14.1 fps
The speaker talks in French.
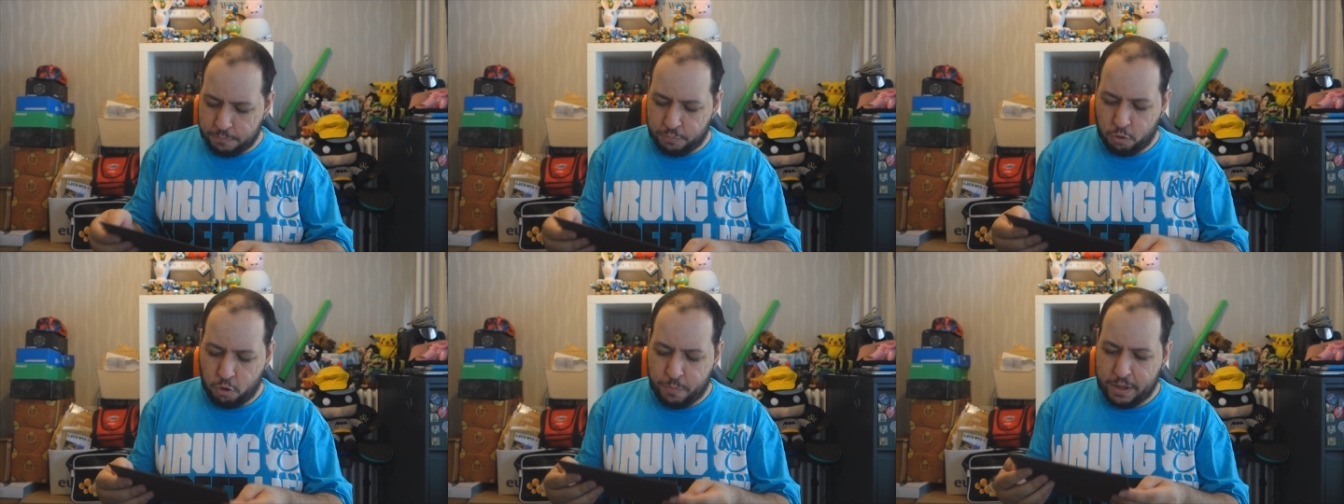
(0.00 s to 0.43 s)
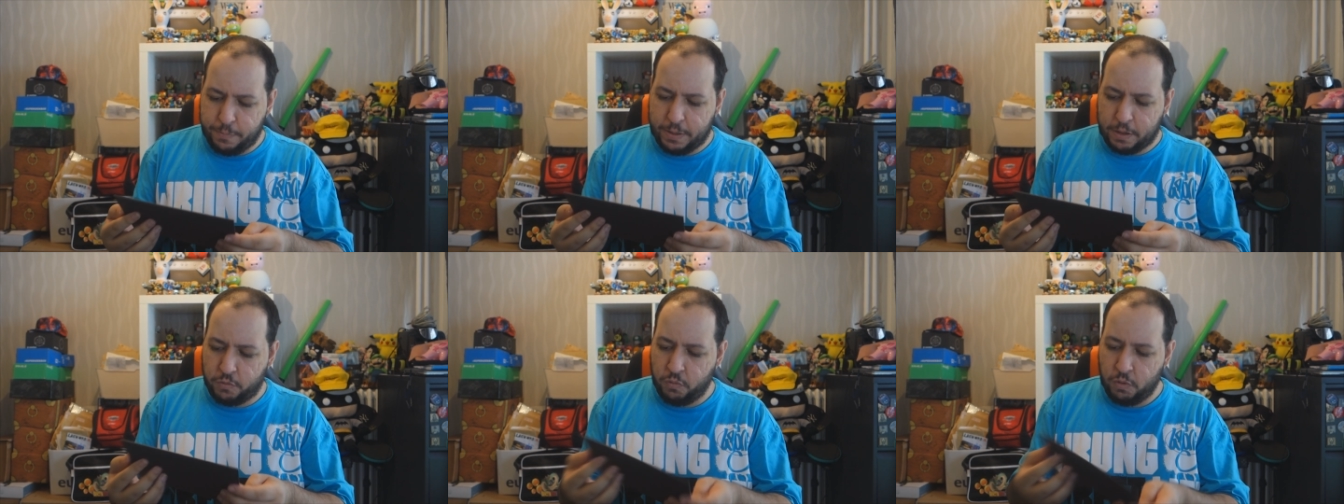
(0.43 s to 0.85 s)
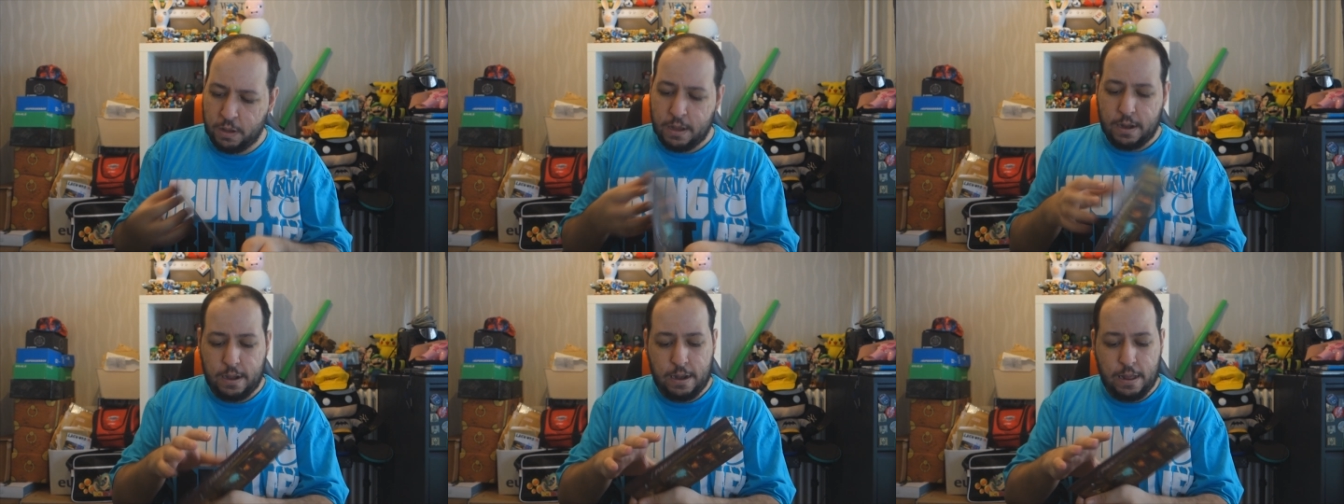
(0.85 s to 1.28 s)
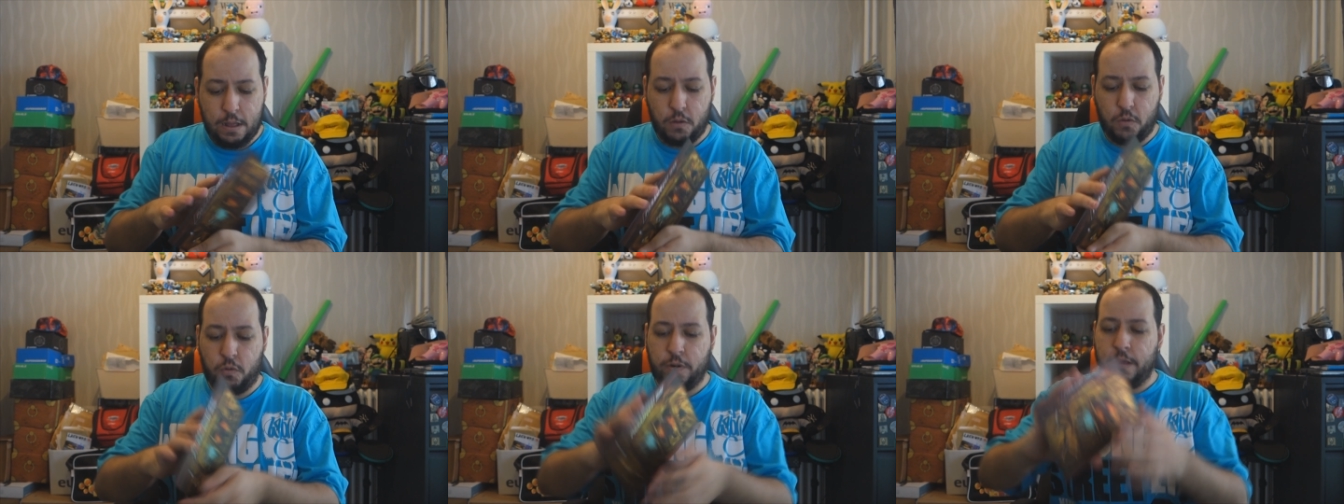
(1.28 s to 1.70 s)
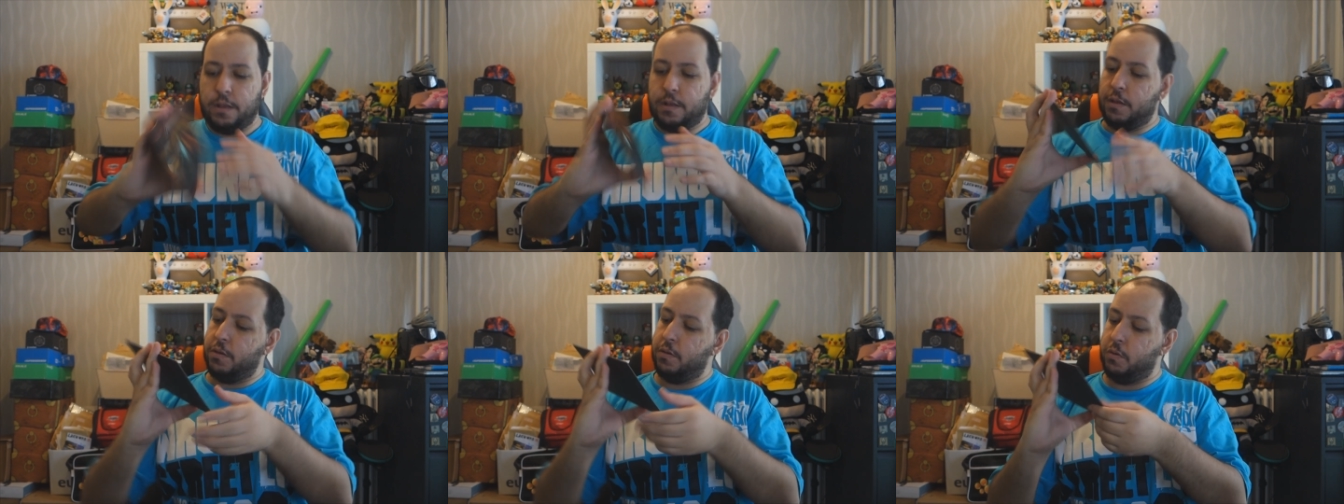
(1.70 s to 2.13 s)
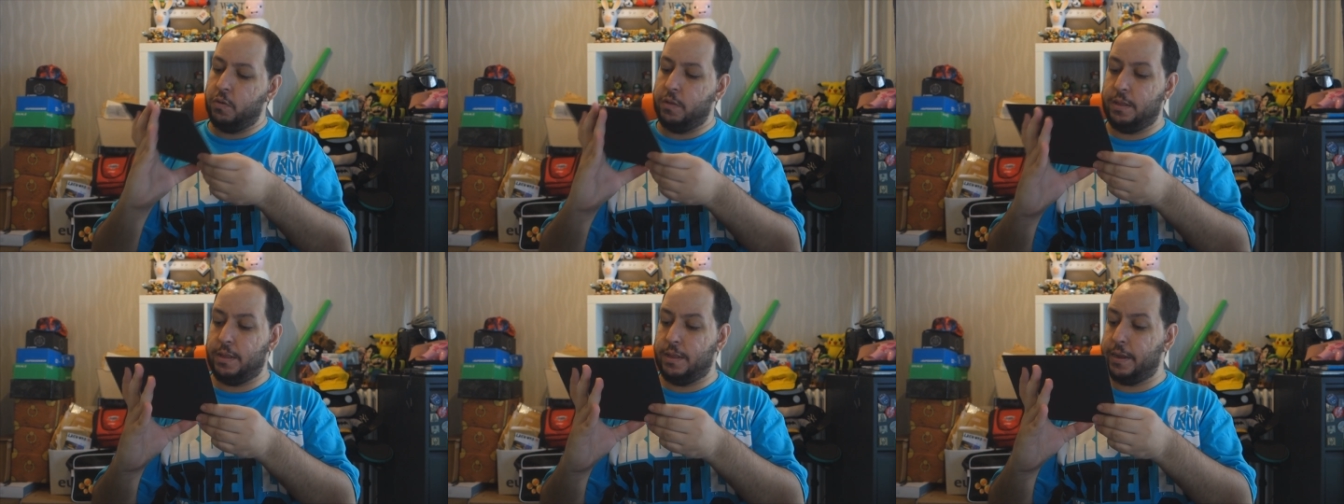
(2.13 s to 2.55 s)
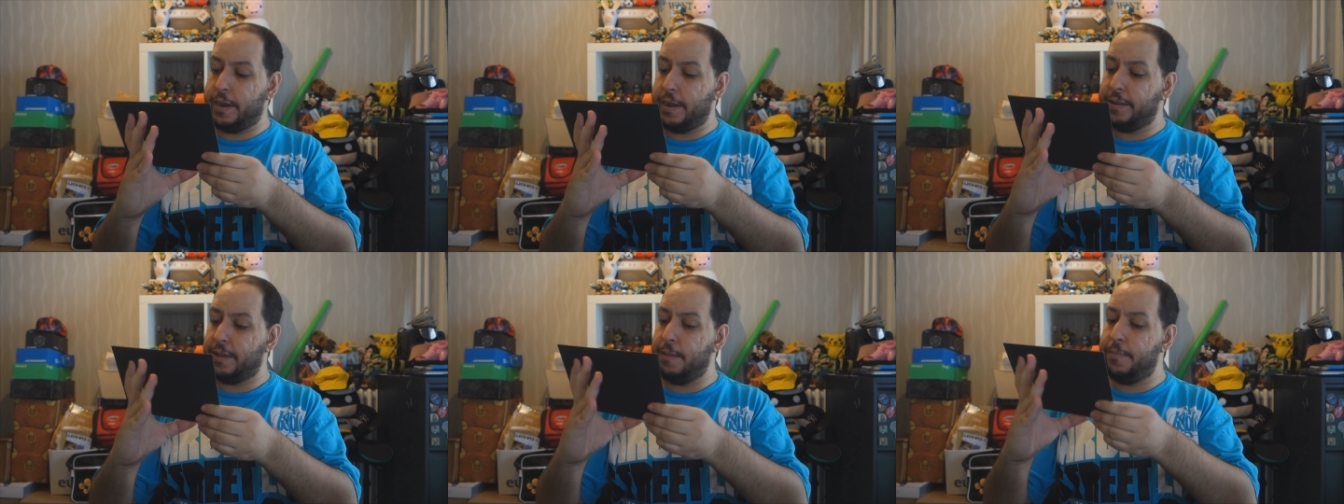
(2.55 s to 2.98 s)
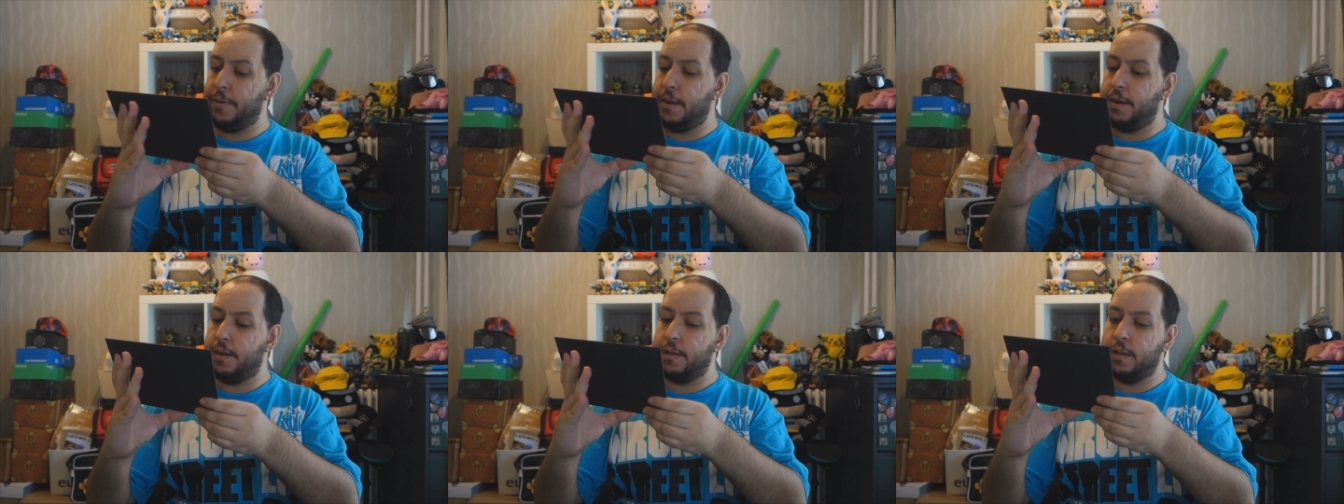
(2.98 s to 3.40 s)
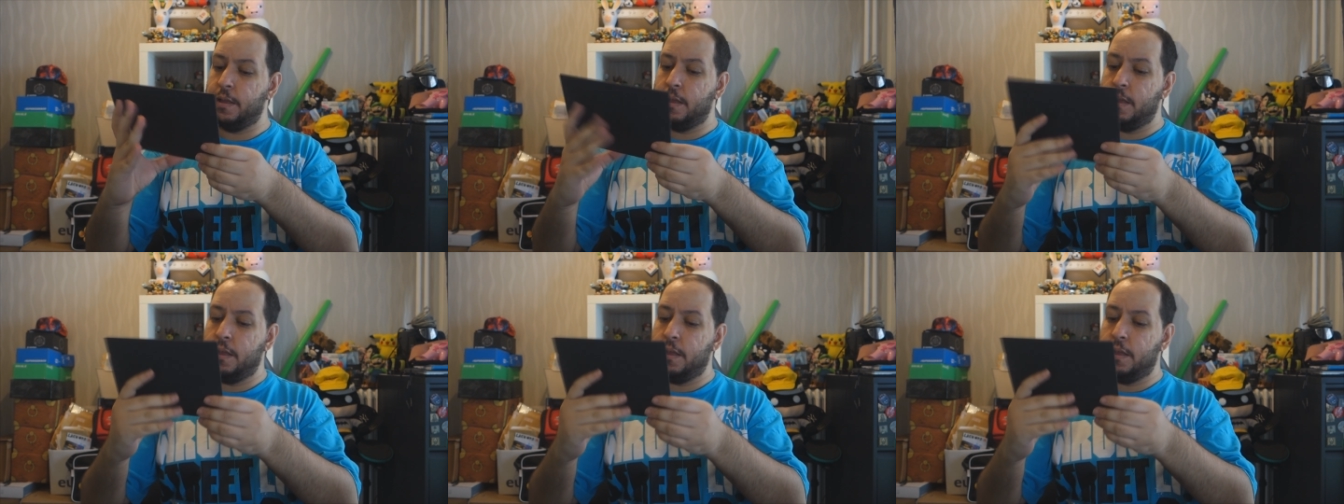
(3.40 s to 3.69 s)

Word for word: pour ne pas être perdu. Là, on a une très très belle.